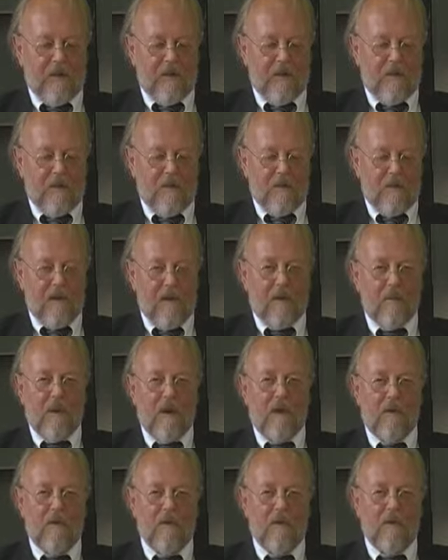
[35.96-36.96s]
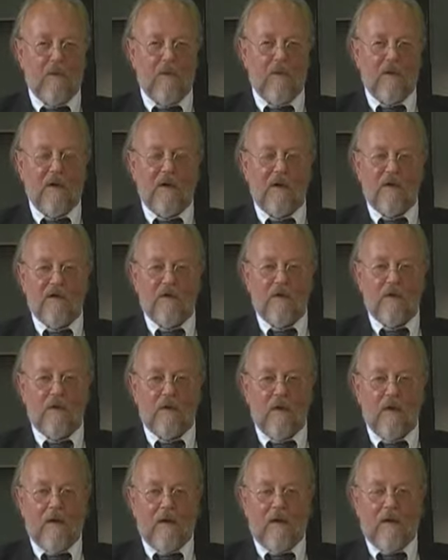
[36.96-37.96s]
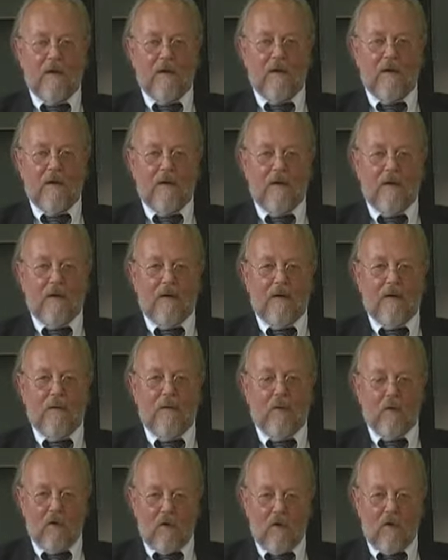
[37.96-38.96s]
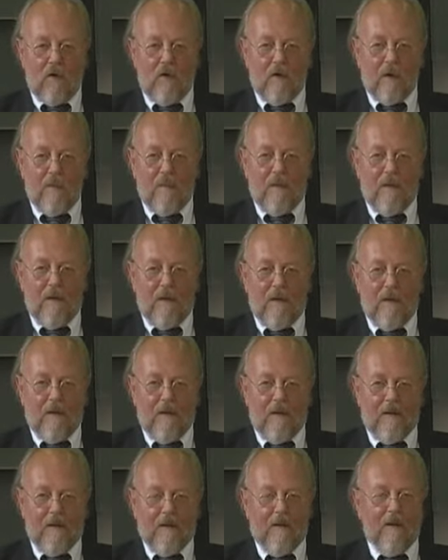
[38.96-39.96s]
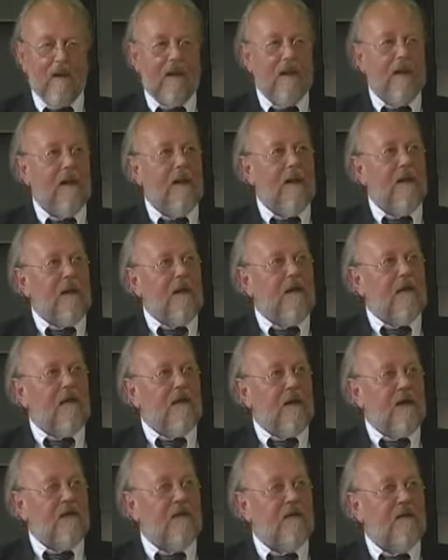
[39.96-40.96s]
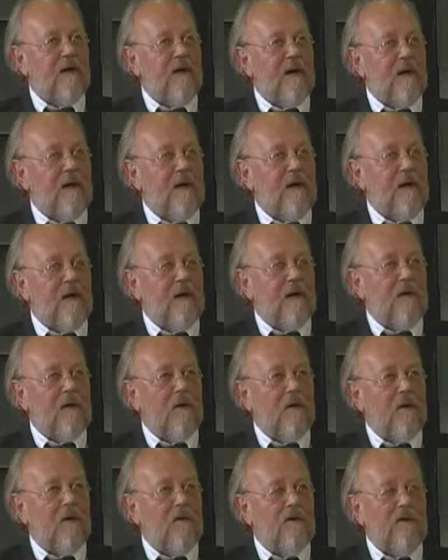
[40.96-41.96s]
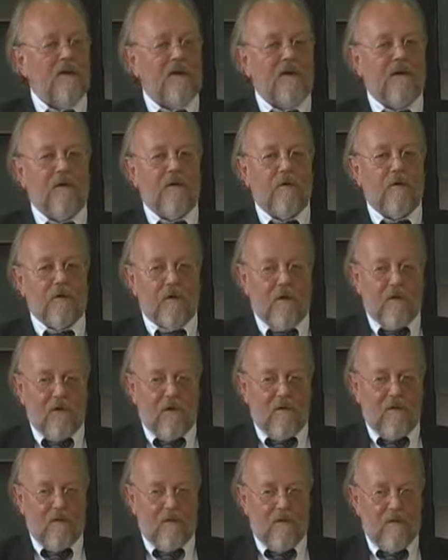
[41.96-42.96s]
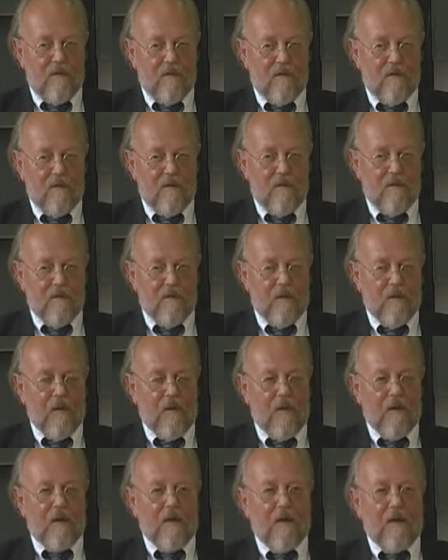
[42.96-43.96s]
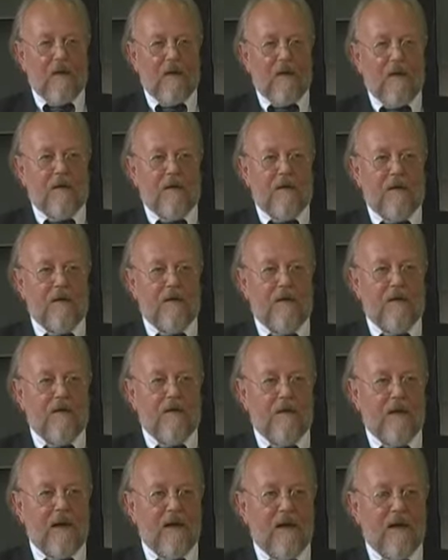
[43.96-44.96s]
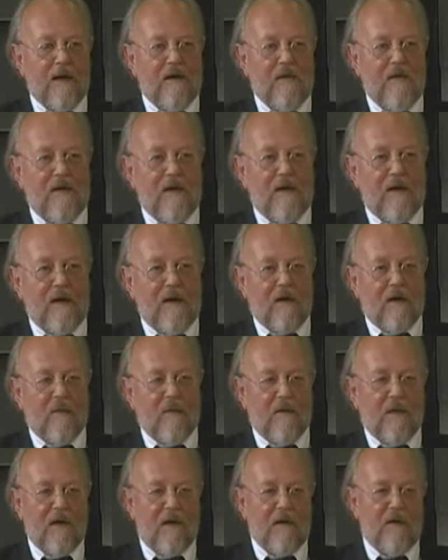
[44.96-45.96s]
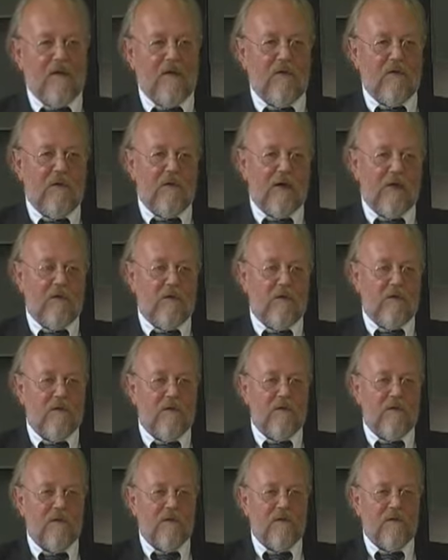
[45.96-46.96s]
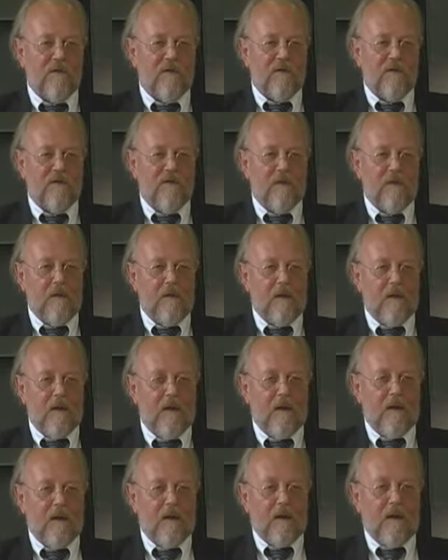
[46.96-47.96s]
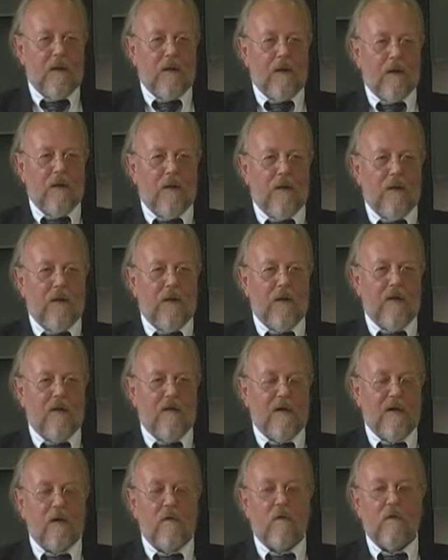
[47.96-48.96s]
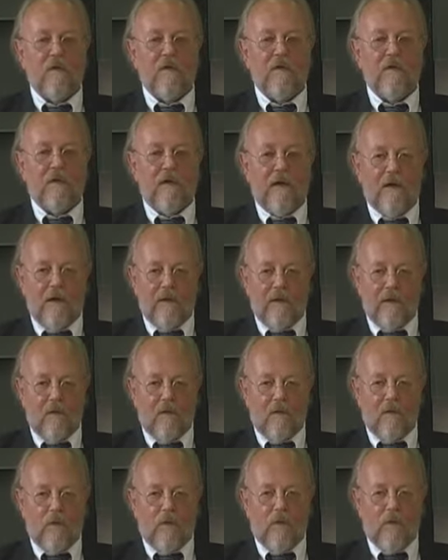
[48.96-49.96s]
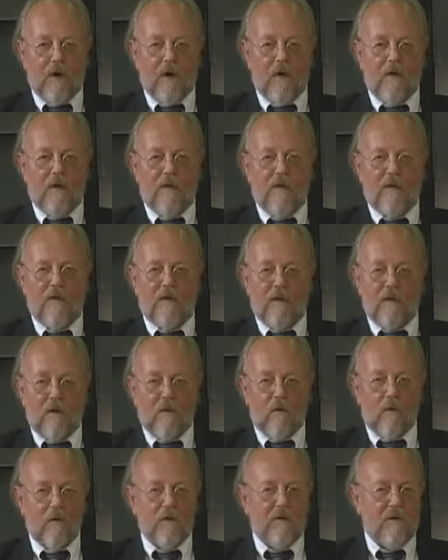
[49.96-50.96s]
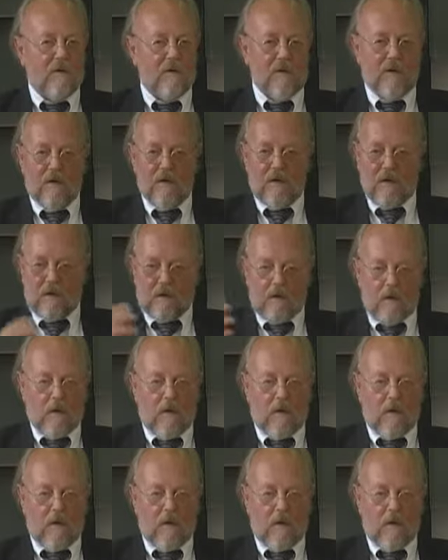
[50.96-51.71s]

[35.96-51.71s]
dem Thema Biomineration äh, in Berührung gekommen bin. Das war an der Universität Düsseldorf. Die ist eigentlich weniger geprägt durch die Naturwissenschaften, vielmehr durch ein sehr großes Klinikum und eine sehr große